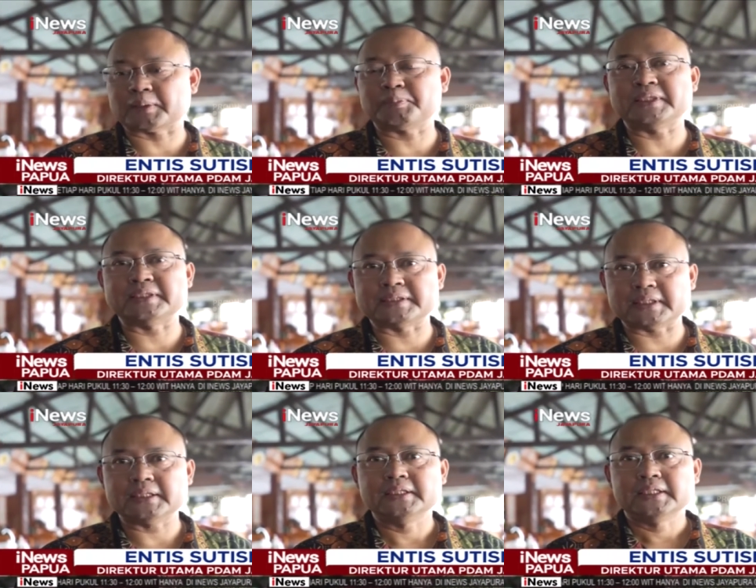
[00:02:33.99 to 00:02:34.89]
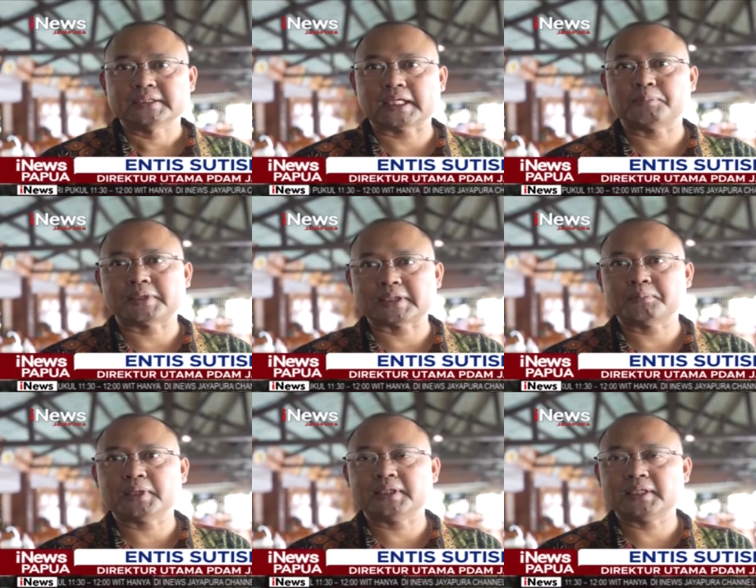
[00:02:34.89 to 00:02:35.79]
Tapi intinya tahap
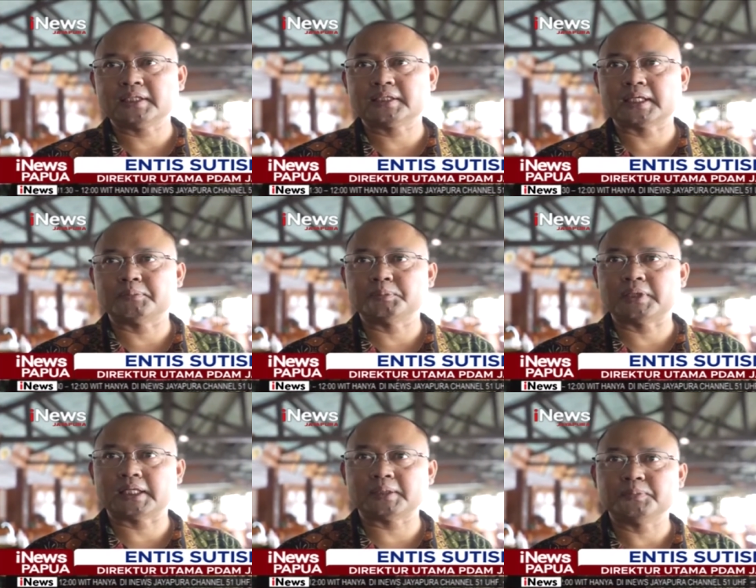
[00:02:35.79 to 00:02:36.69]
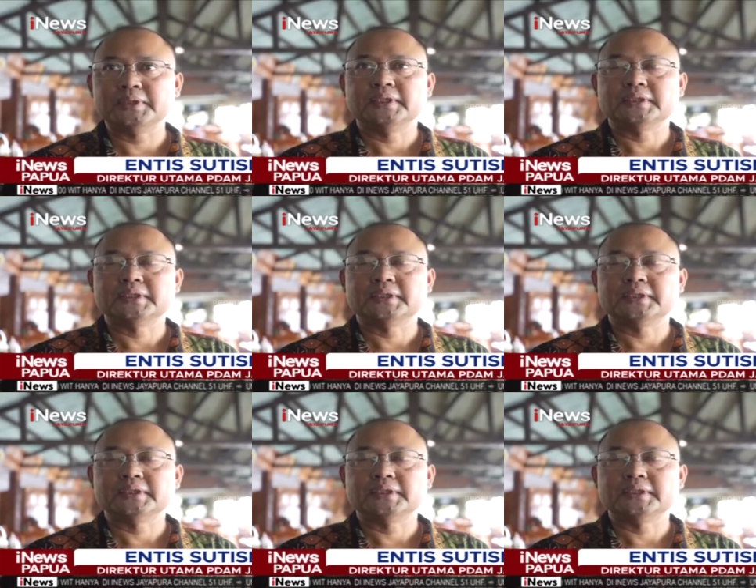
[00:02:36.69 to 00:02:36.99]
pertama adalah kami berharap